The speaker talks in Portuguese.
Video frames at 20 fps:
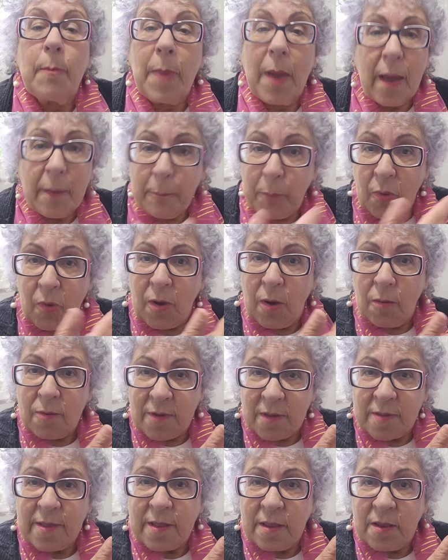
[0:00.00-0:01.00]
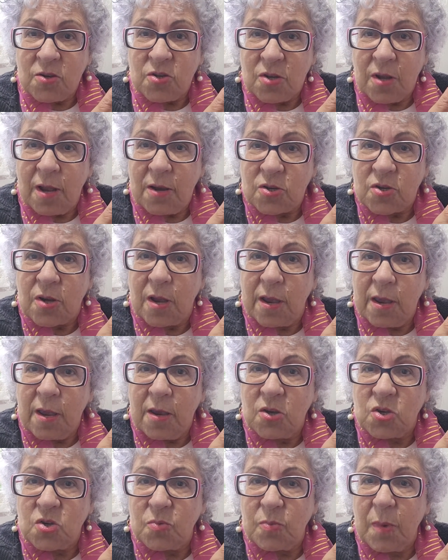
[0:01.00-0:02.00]
é por causa até da ginástica
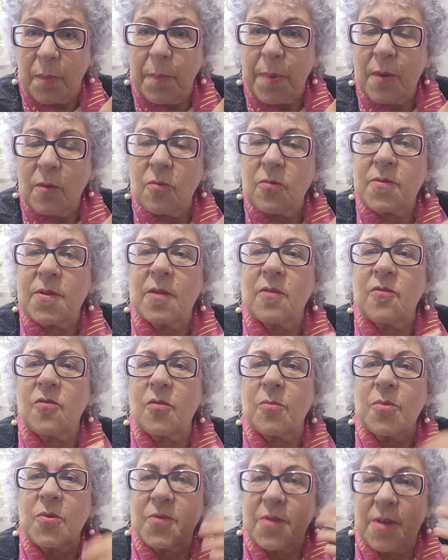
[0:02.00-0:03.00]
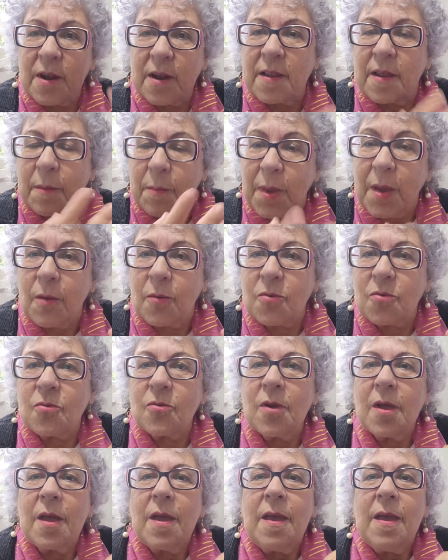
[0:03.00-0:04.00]
íntima, perguntando sobre o
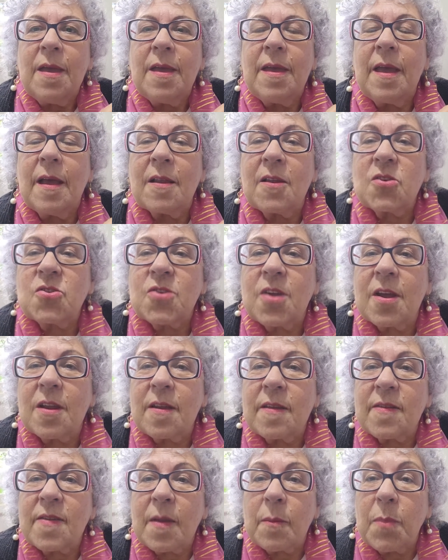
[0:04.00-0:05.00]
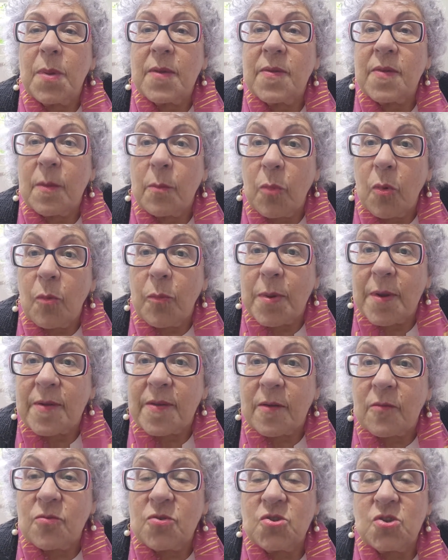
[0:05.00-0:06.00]
treinamento e elas querem saber se é bom para a
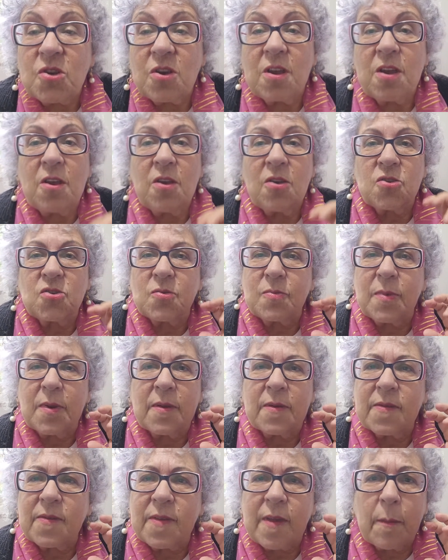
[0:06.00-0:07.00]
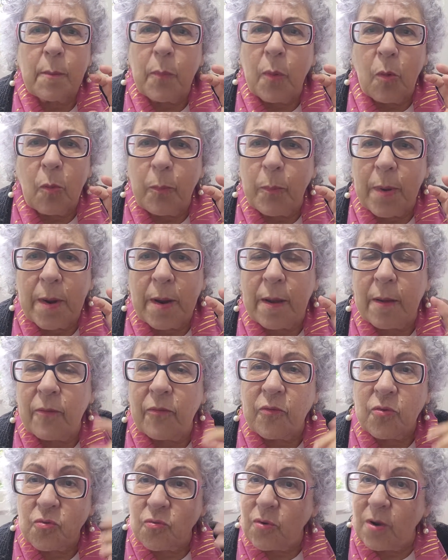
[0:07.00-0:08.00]
saúde íntima, se é bom para
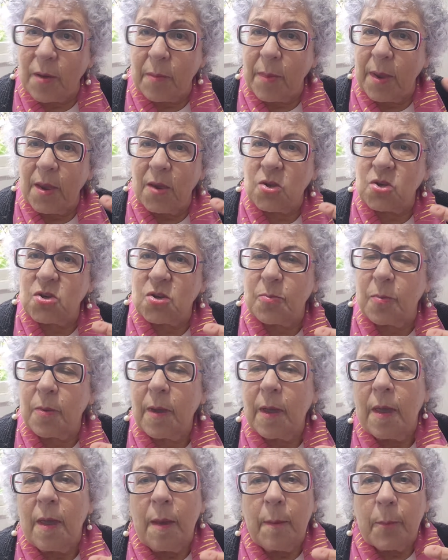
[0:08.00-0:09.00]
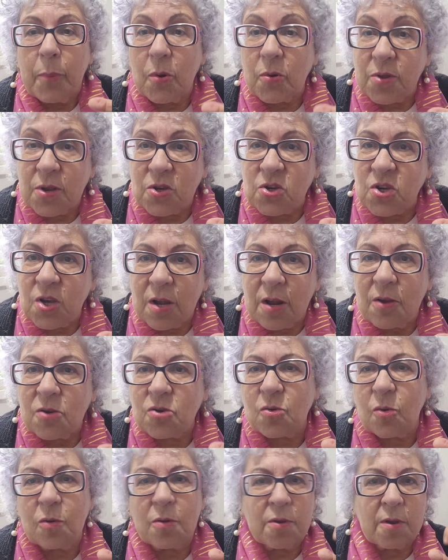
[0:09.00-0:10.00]
futuramente
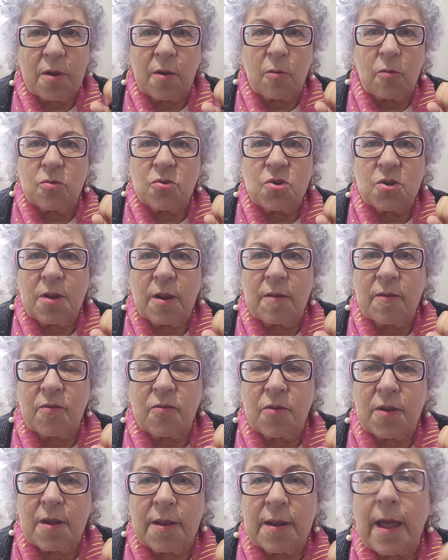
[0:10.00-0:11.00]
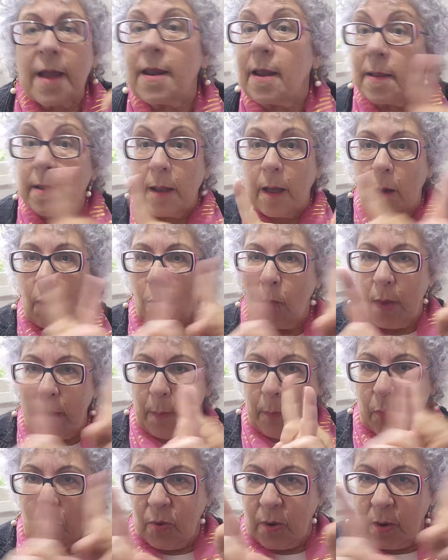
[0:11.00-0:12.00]
protegê-las contra incontinência urinária. Não
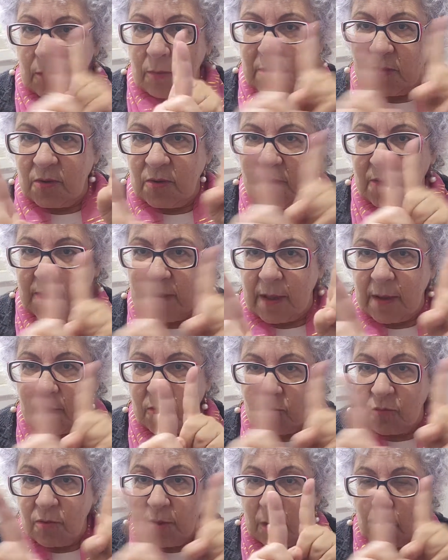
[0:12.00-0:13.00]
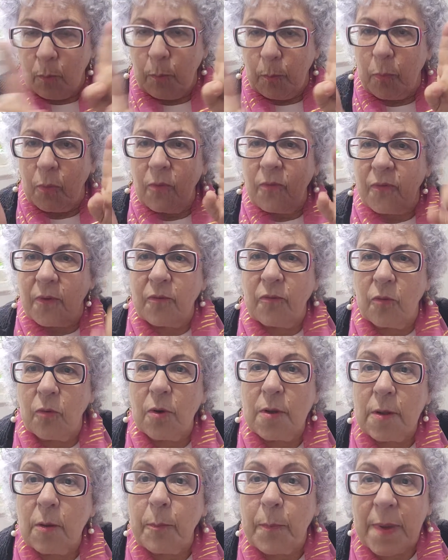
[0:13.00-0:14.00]
é por causa de sexo, não, por
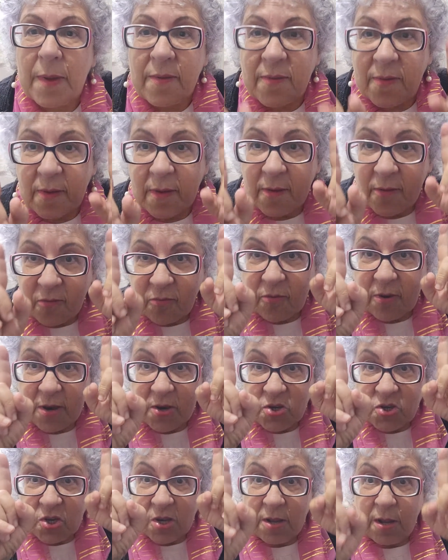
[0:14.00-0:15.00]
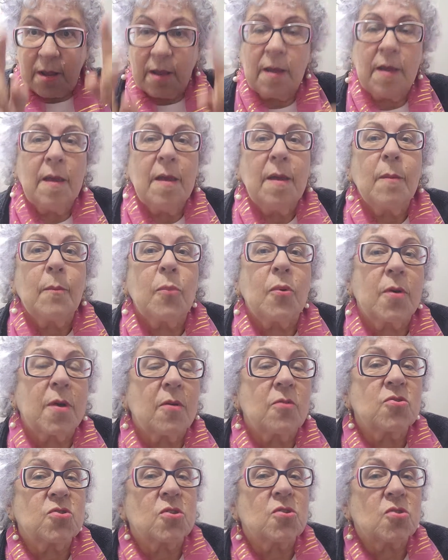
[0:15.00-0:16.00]
favor, não pense isso, Regina, porque
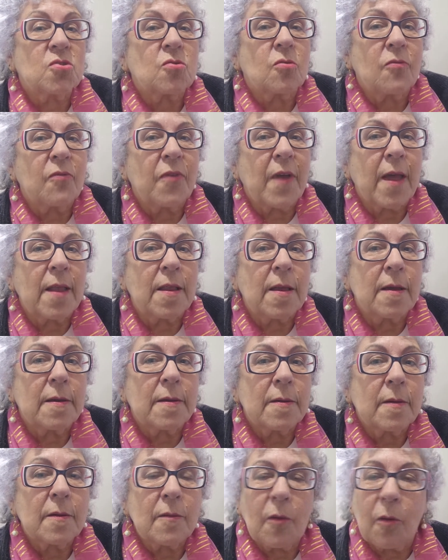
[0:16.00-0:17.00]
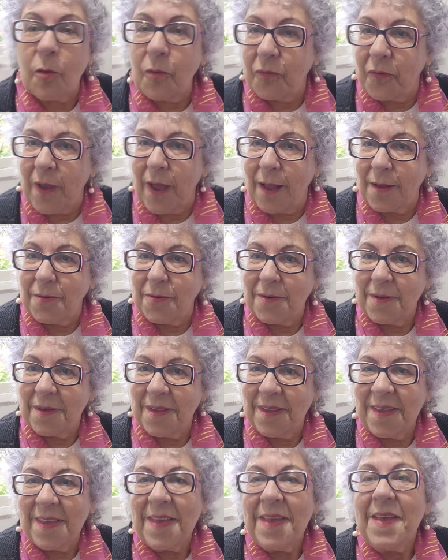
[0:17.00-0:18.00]
eu já estou velha ou velho.
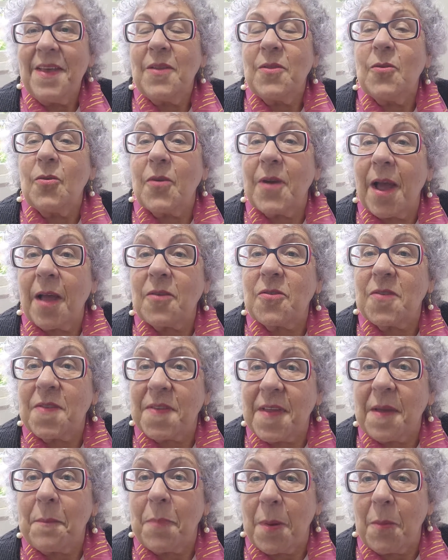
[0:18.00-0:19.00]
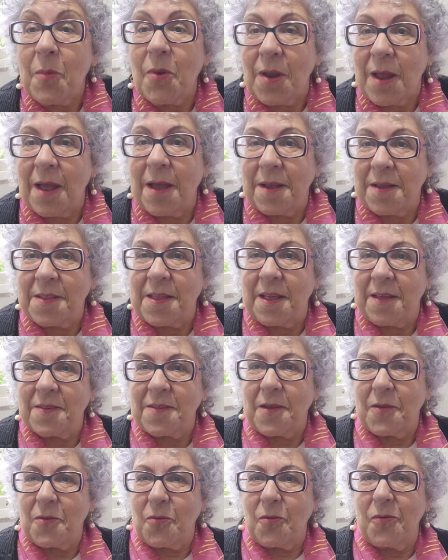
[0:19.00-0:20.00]
No caso, sempre mulher que tem
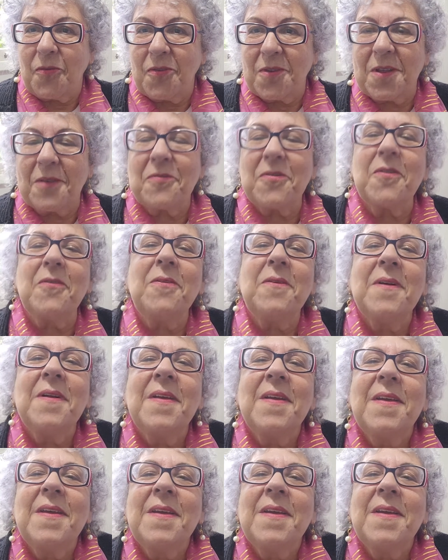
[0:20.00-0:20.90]
essa dúvida, viu?